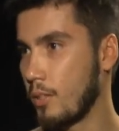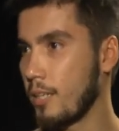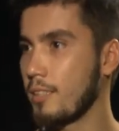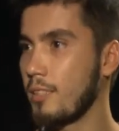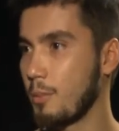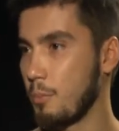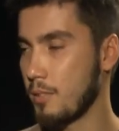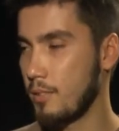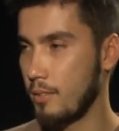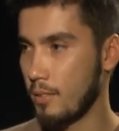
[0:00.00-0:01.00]
А когда ты
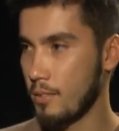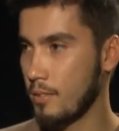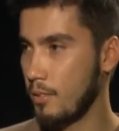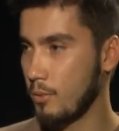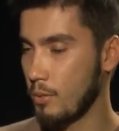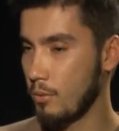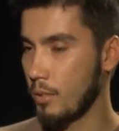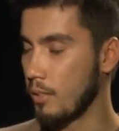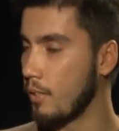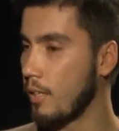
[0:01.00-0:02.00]
последний раз дарил
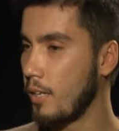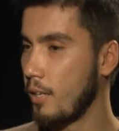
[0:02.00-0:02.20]
цветы?